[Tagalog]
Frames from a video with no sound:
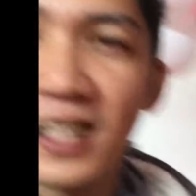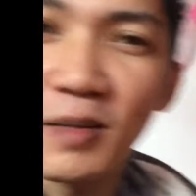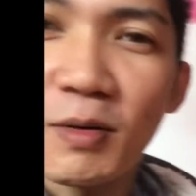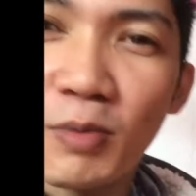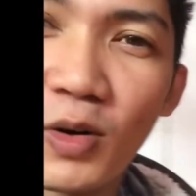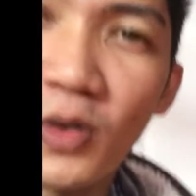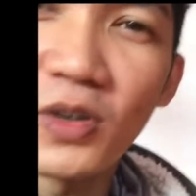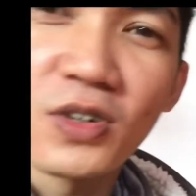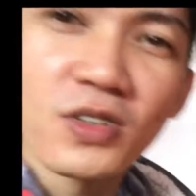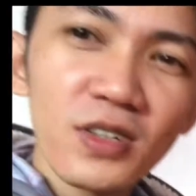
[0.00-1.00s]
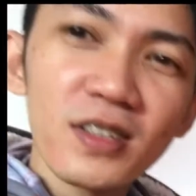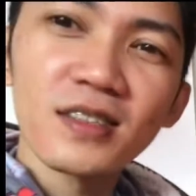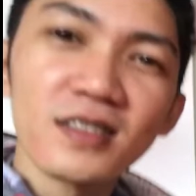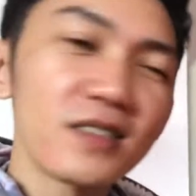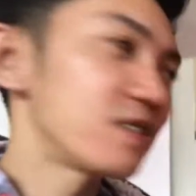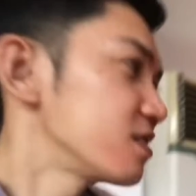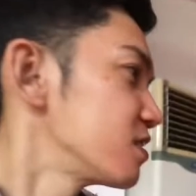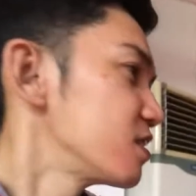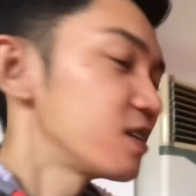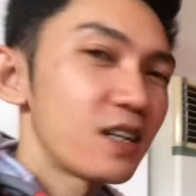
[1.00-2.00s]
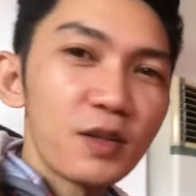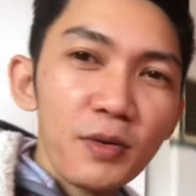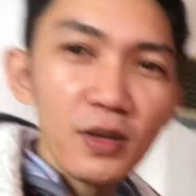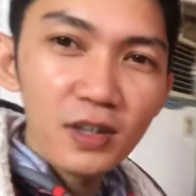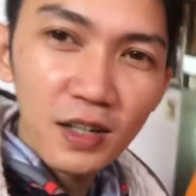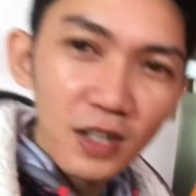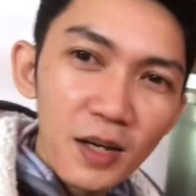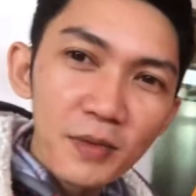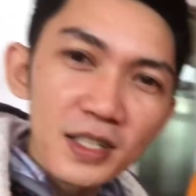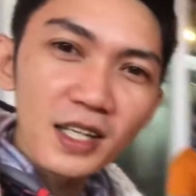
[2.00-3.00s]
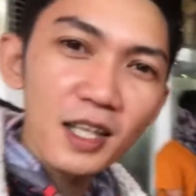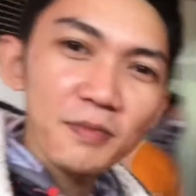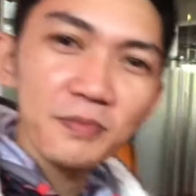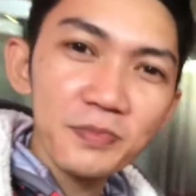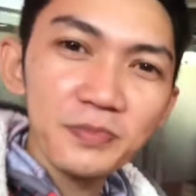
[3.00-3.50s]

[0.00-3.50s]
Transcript: Di ba bro? Di ba yung ano namin setup?